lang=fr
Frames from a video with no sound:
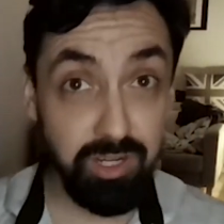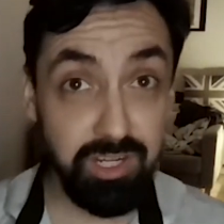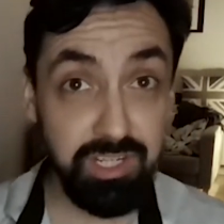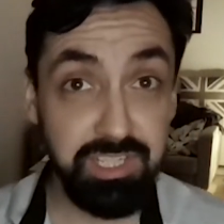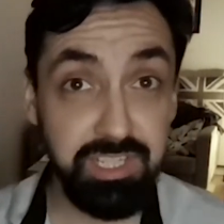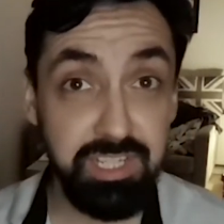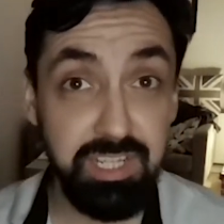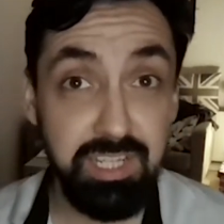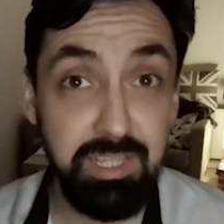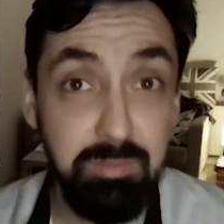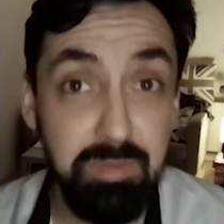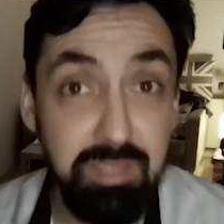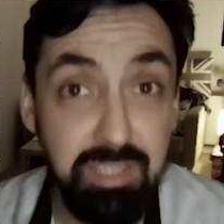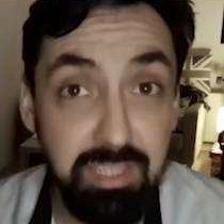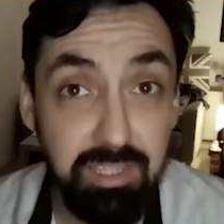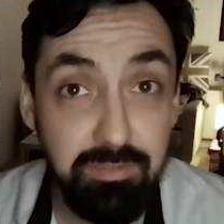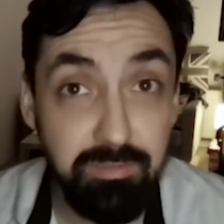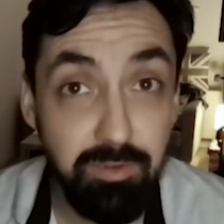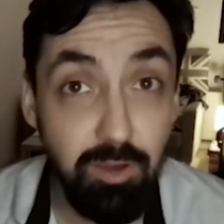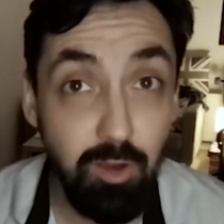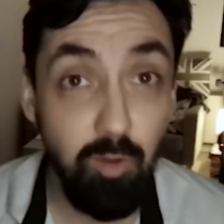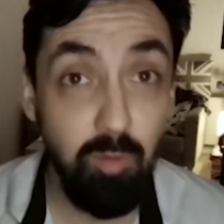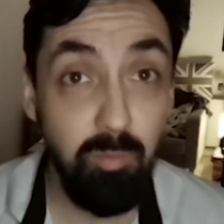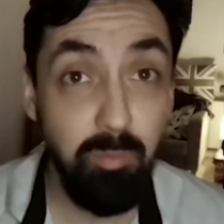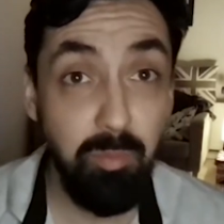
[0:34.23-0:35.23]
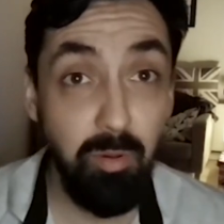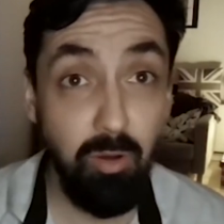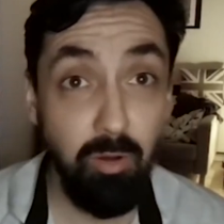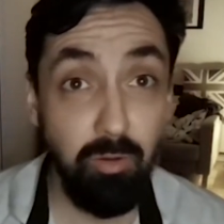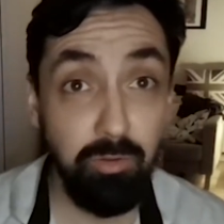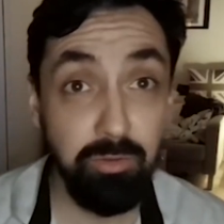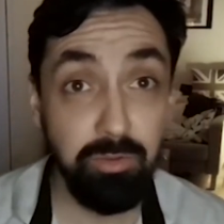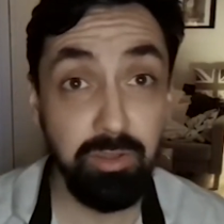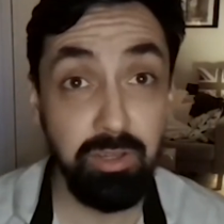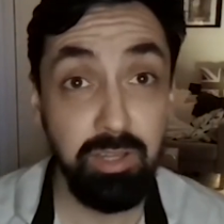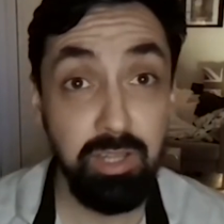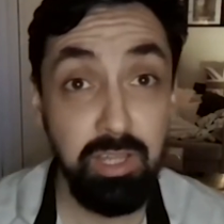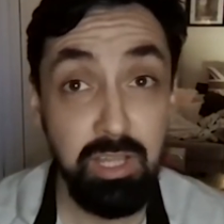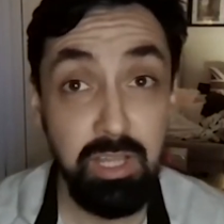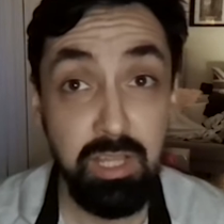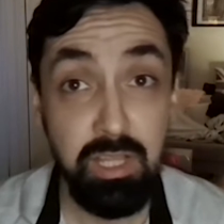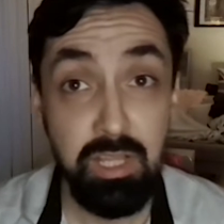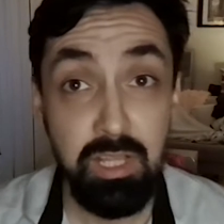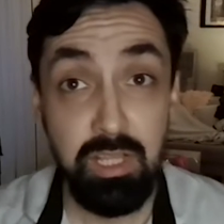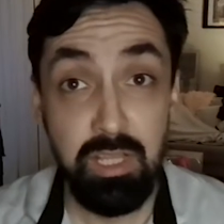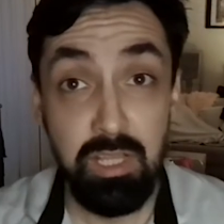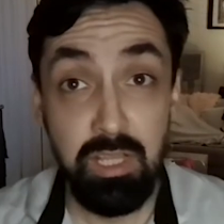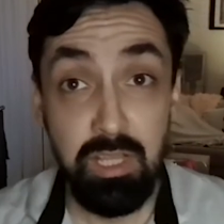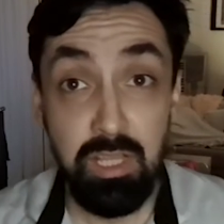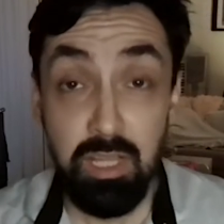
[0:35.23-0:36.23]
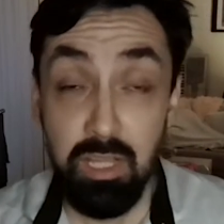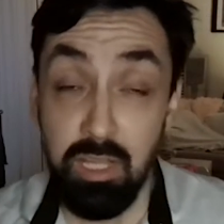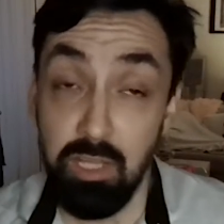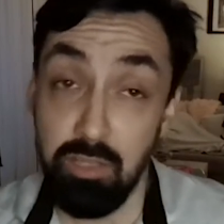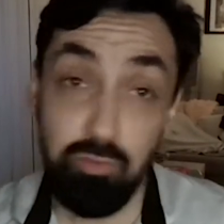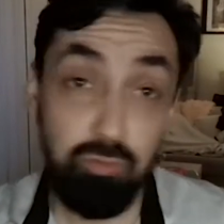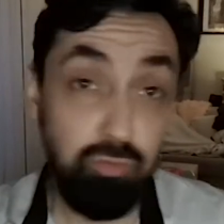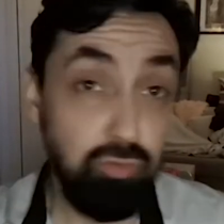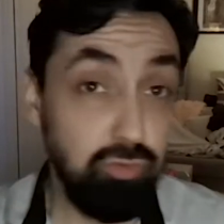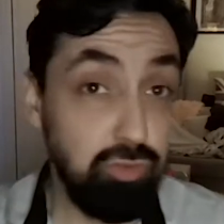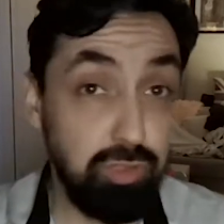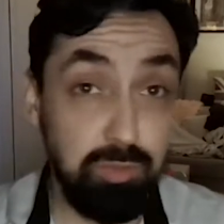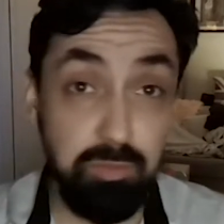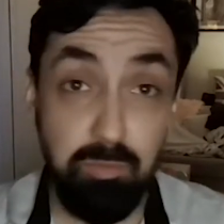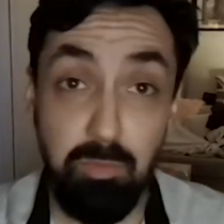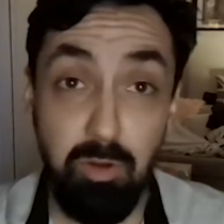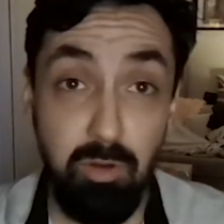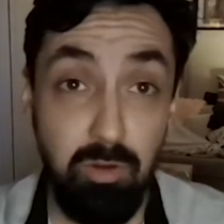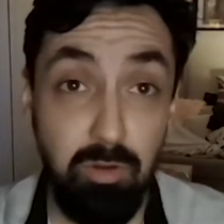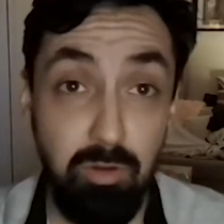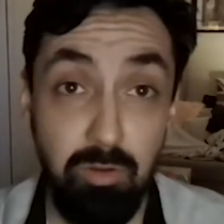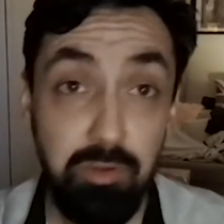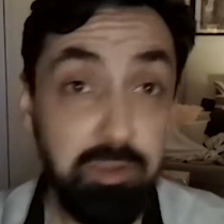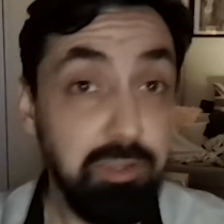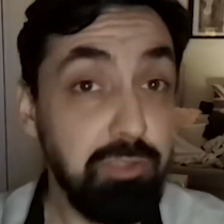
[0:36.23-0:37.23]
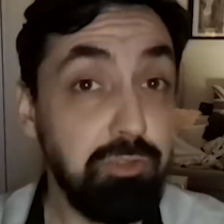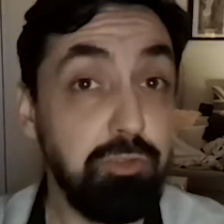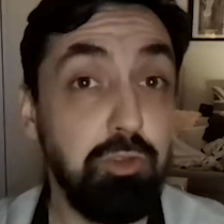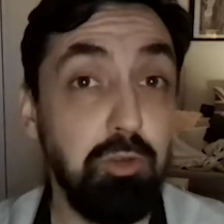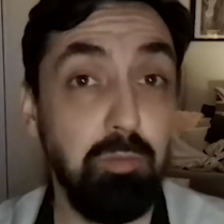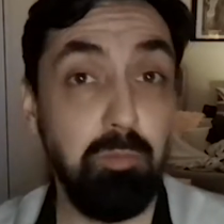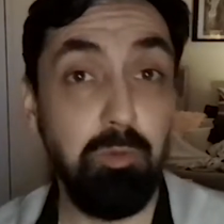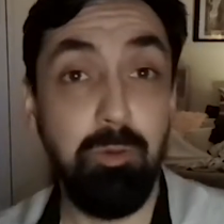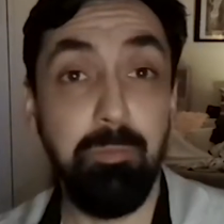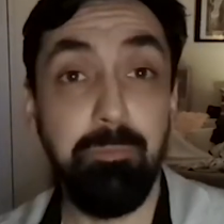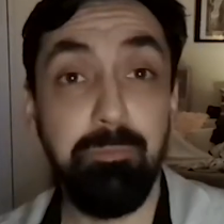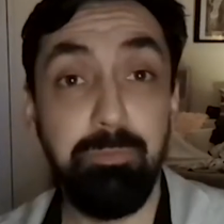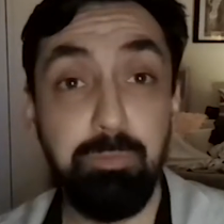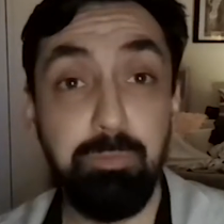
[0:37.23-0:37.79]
la chaîne mais qui va reprendre doucement et sûrement.